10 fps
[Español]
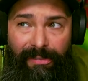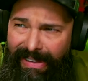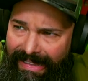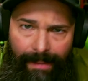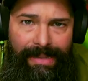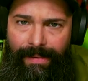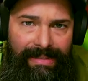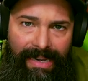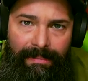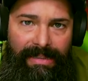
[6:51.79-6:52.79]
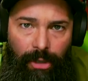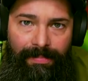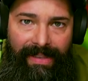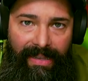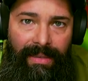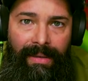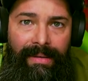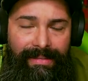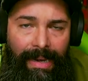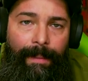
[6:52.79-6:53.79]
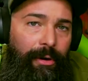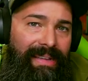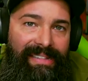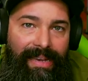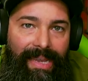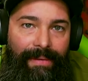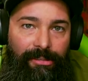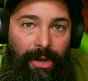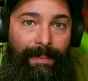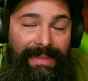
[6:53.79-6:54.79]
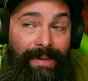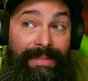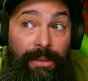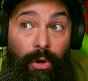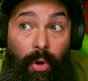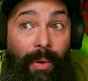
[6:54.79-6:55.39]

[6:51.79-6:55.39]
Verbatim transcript: Definitivamente va a estar en mi top 10 de las mejores series que he visto en el 2022,